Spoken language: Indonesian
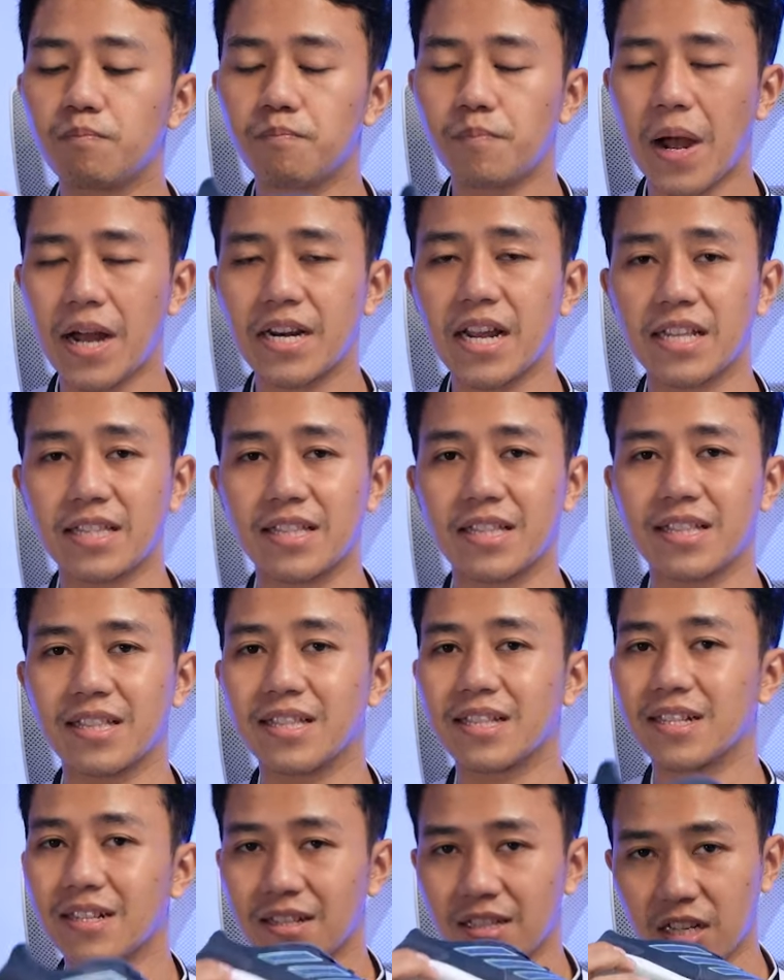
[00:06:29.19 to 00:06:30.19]
padat
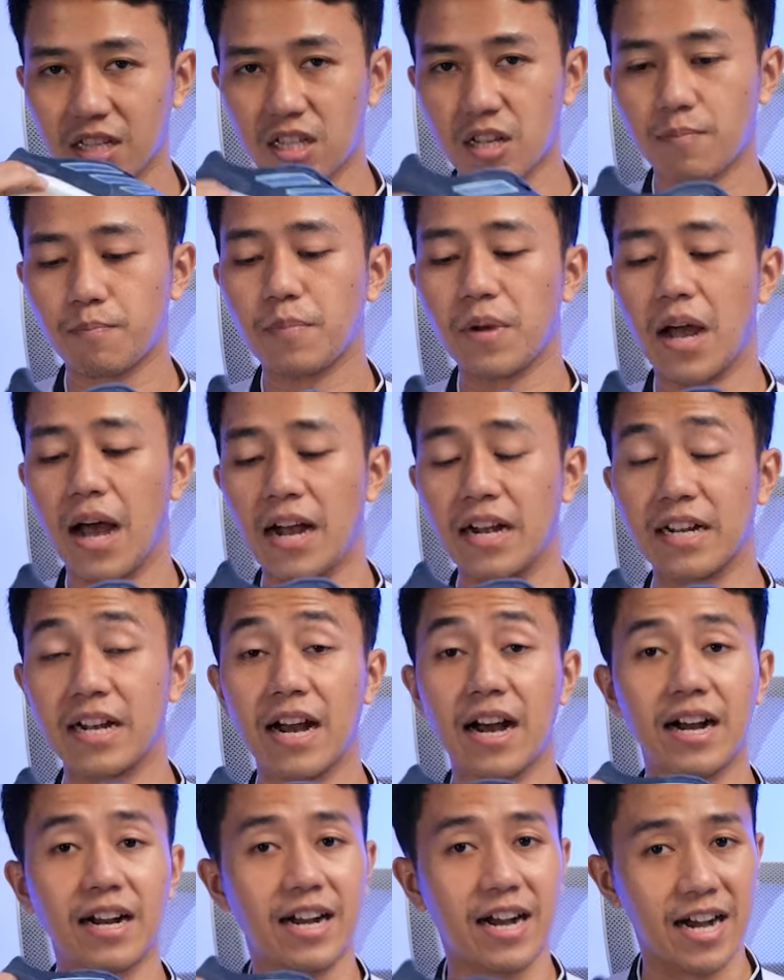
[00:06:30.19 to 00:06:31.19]
tetap
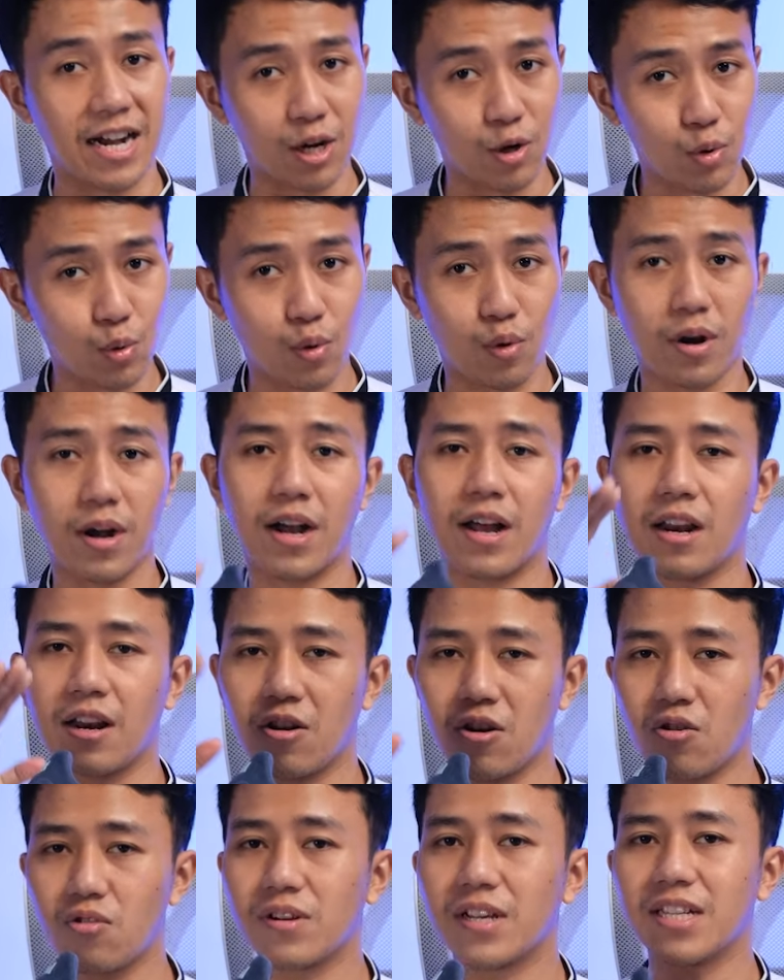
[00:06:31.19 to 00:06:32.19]
agak kaku
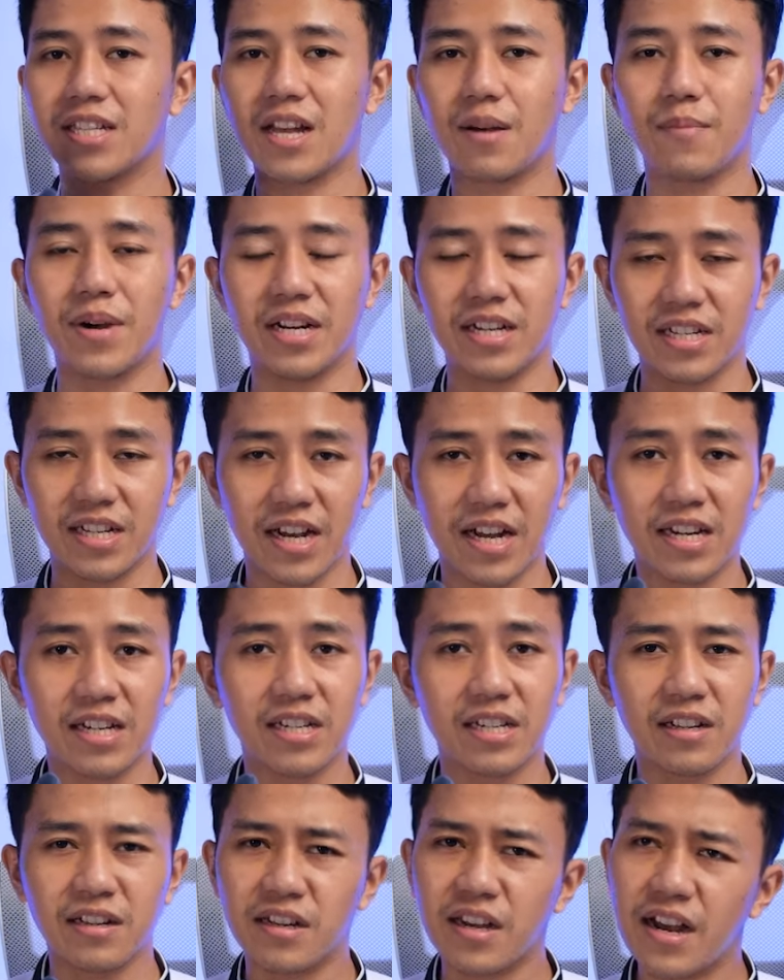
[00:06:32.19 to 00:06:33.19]
kalau kita bandingkan
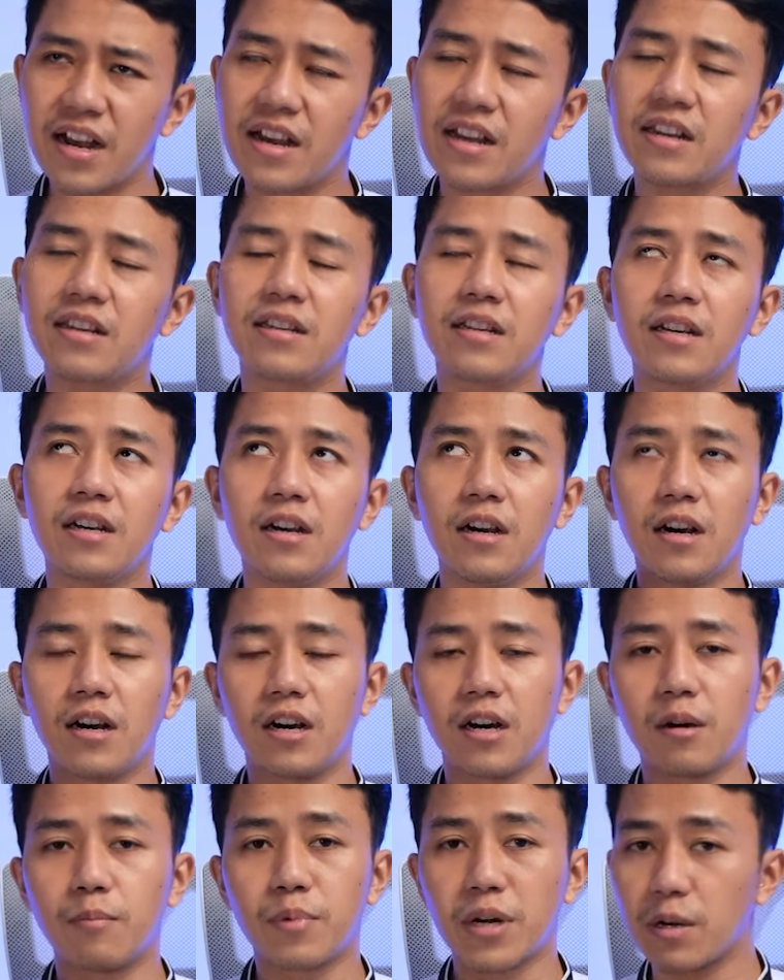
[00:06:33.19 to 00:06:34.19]
dengan
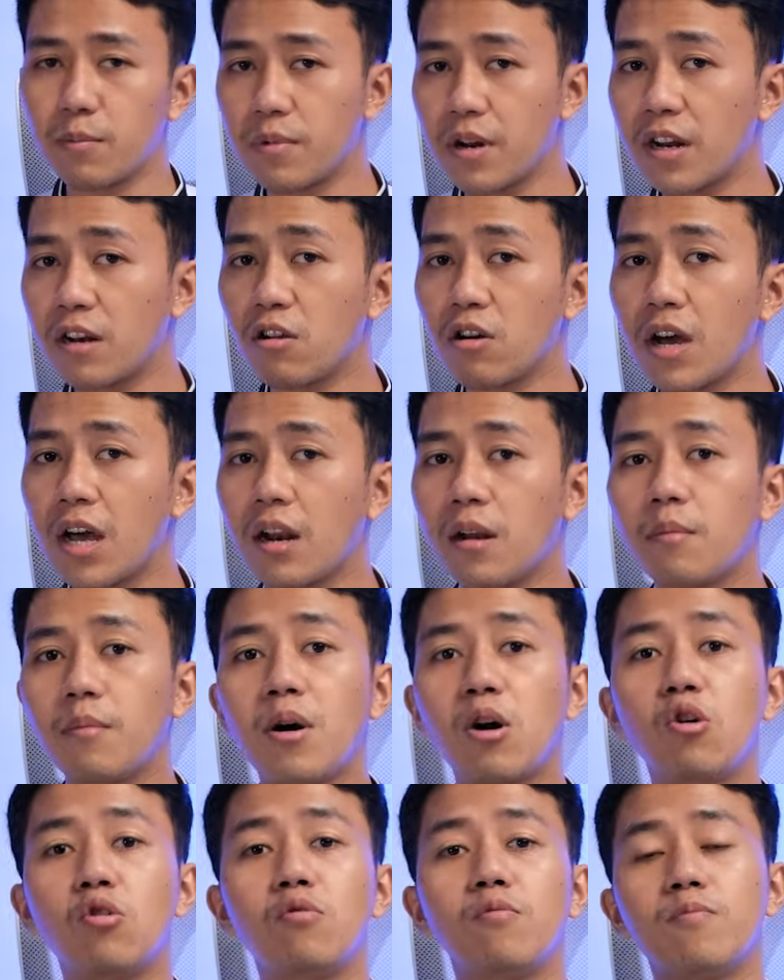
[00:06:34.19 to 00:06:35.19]
eh, brand-brand lokal
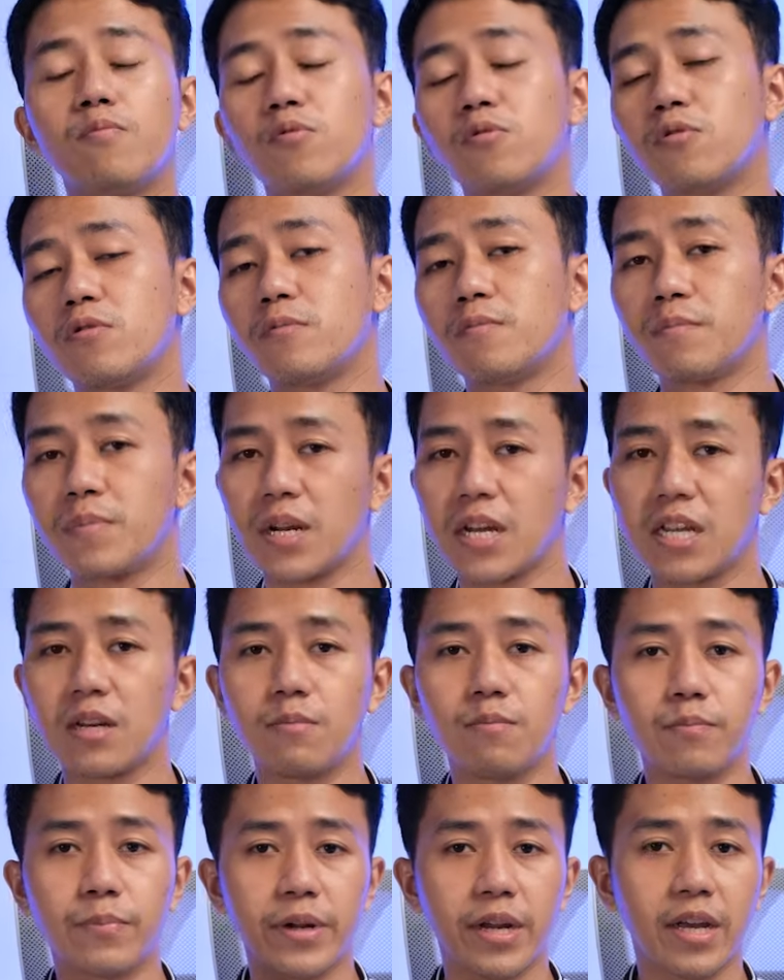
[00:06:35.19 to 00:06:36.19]
maupun
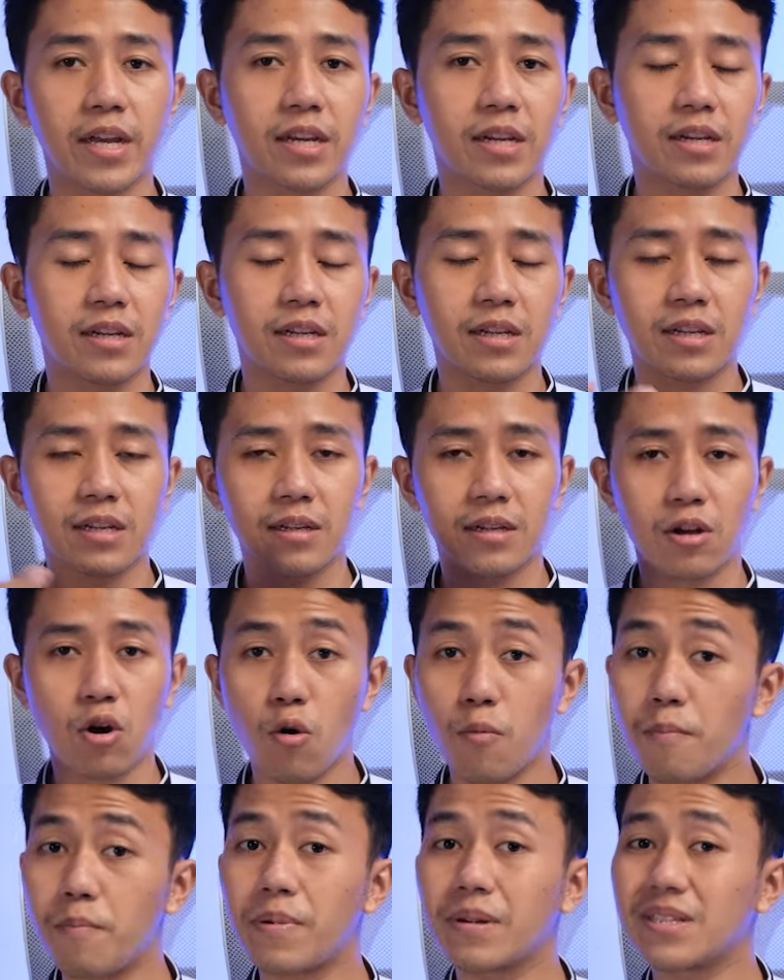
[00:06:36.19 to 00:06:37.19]
brand-brand
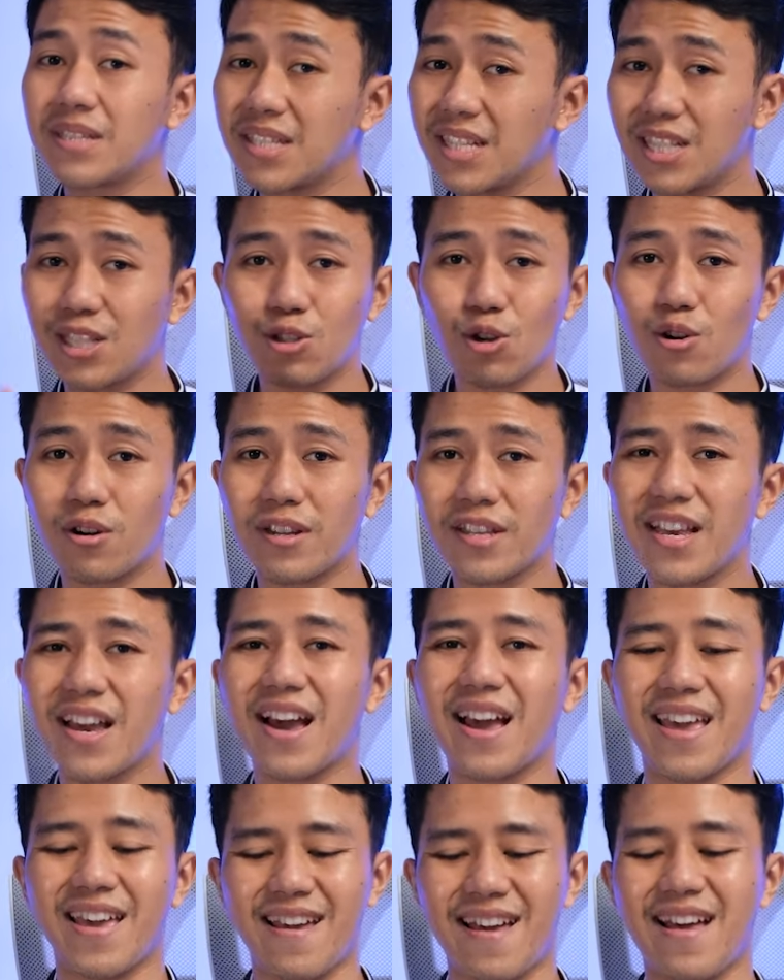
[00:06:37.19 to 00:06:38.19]

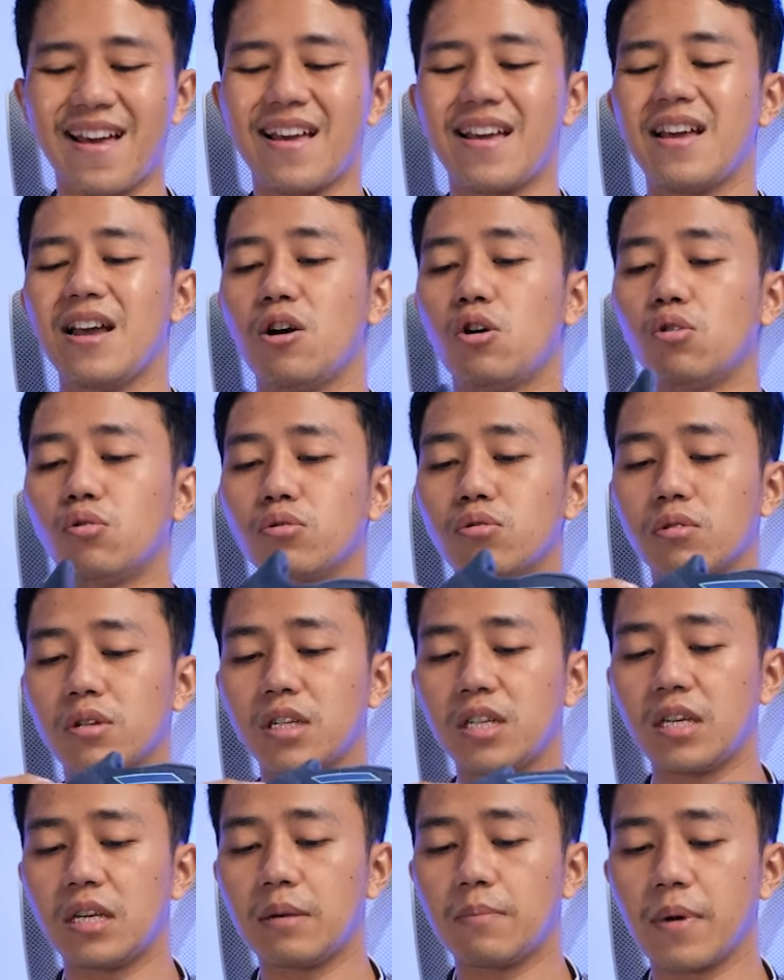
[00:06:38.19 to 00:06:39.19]
kompetitornya ya untuk
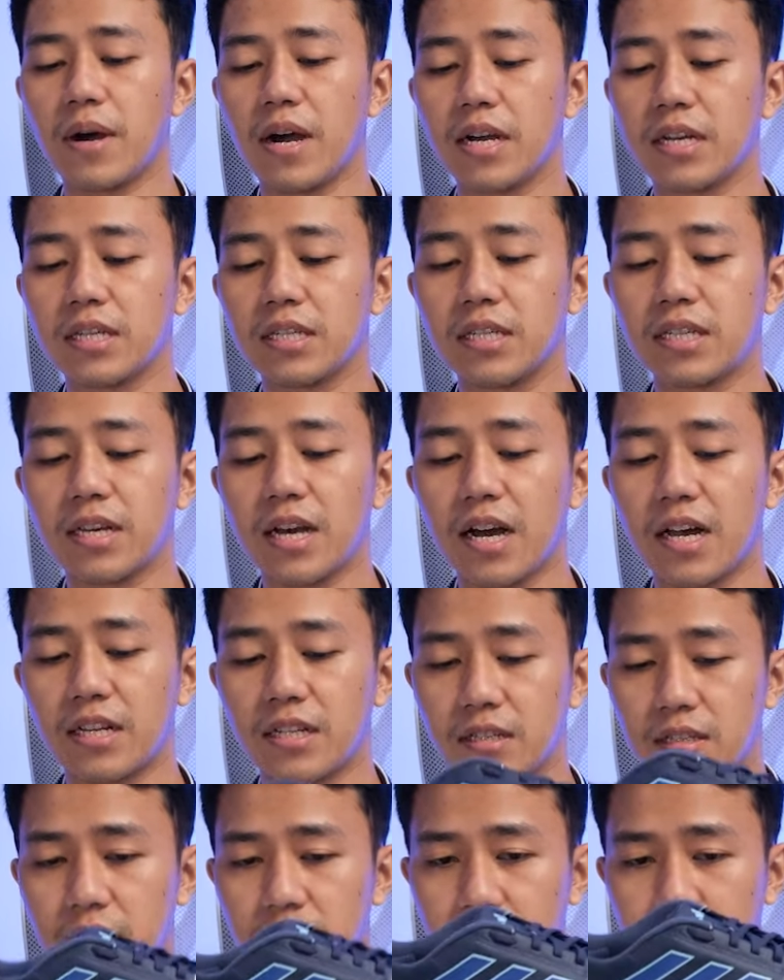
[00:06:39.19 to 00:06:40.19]
di bagian